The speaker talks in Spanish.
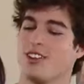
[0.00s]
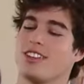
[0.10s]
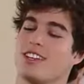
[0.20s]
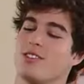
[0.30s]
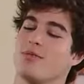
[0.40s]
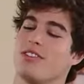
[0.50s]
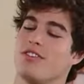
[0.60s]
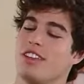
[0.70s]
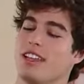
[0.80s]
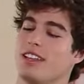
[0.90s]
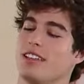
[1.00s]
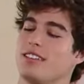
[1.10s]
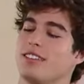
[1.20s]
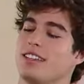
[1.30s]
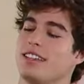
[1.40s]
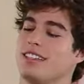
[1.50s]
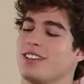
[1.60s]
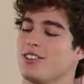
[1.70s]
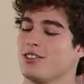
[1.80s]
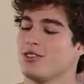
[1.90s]
O sea que tú prefieres
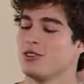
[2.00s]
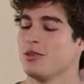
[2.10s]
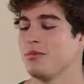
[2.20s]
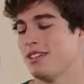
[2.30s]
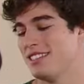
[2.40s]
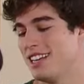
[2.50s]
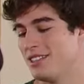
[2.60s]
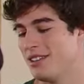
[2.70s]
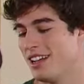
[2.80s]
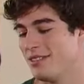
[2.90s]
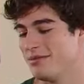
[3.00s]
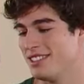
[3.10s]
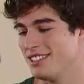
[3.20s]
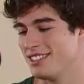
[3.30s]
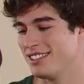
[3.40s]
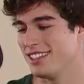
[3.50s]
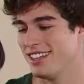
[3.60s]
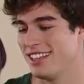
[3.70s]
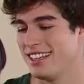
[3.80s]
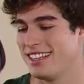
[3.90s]
irte con tus papás a las Bahamas
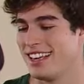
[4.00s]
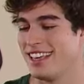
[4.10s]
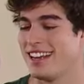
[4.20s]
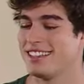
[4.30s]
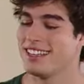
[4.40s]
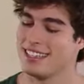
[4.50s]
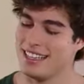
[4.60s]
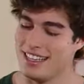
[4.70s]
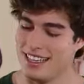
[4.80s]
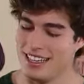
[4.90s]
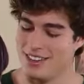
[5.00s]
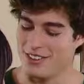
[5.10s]
que quedarte aquí